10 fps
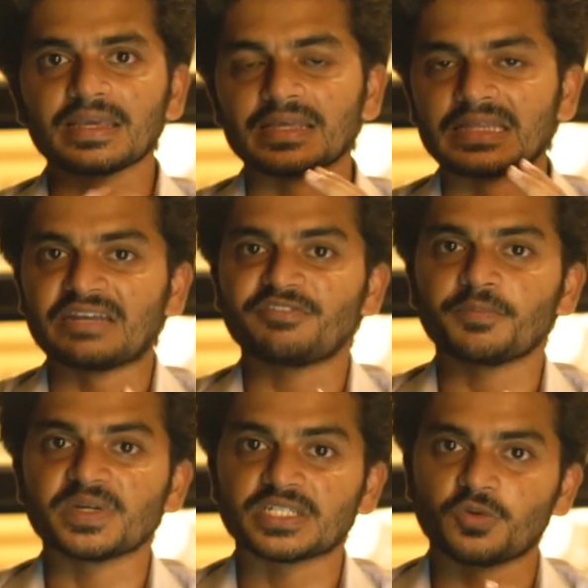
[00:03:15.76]
இந்த
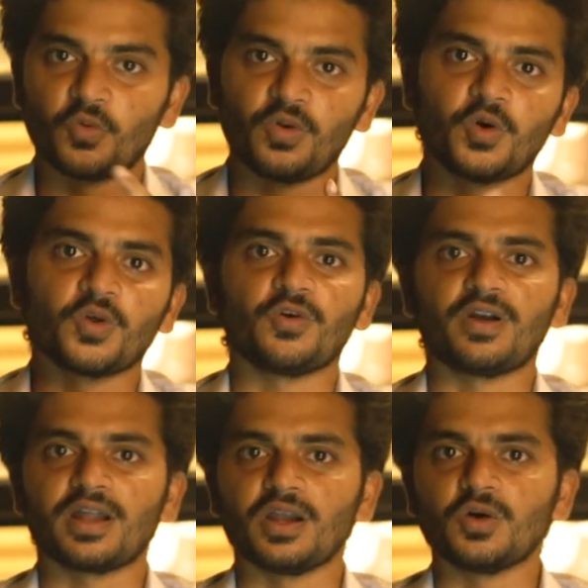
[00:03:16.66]
இன்ஃபர்மேஷன் உங்களுக்கு
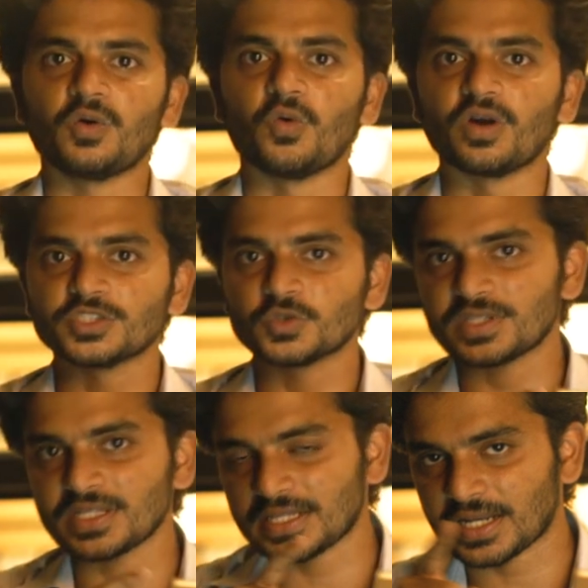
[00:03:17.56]
உதவலைனாலும் உங்களை
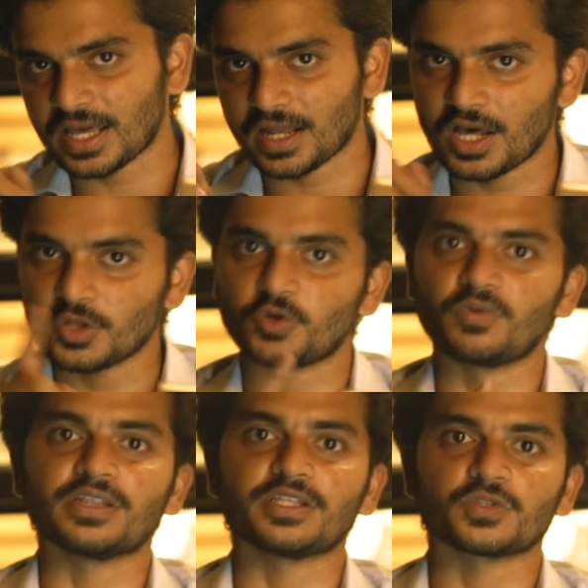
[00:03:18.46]
சுற்றி இருக்கிற யாராவது ஒரு
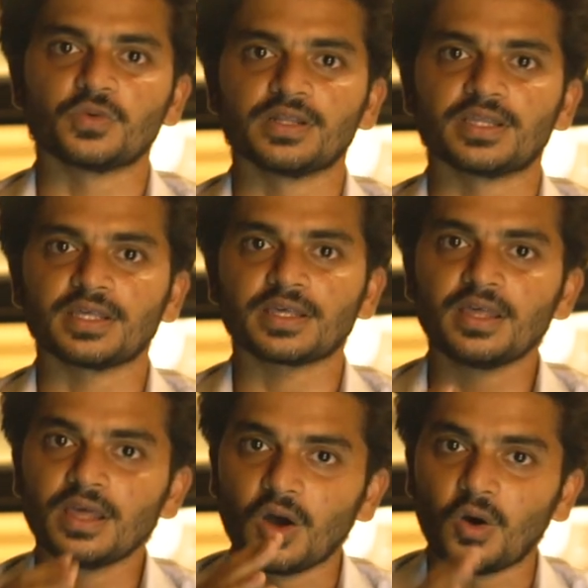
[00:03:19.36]
டுவெல்த்து ஸ்டூடெண்ட்க்கு
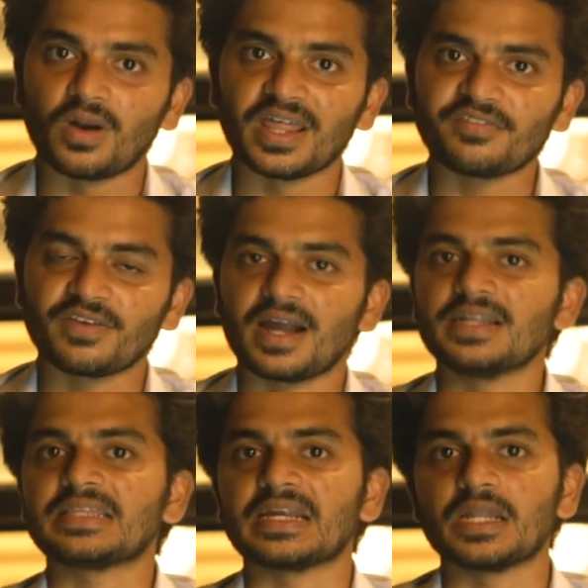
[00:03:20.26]
அவங்க லைஃப்பில் அடுத்து
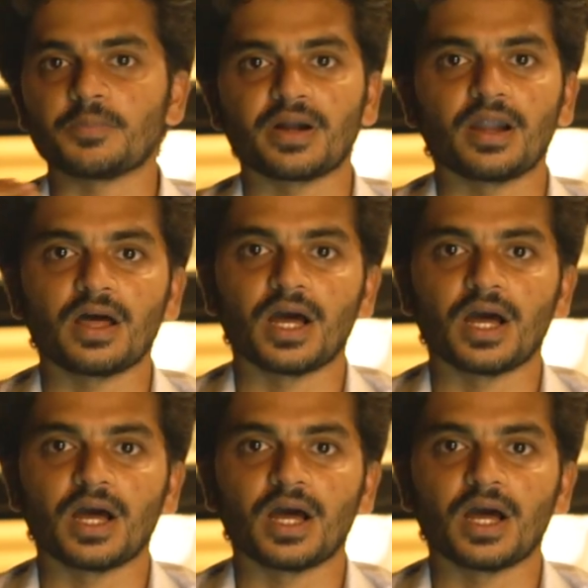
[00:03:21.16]
என்ன பண்ணலாம்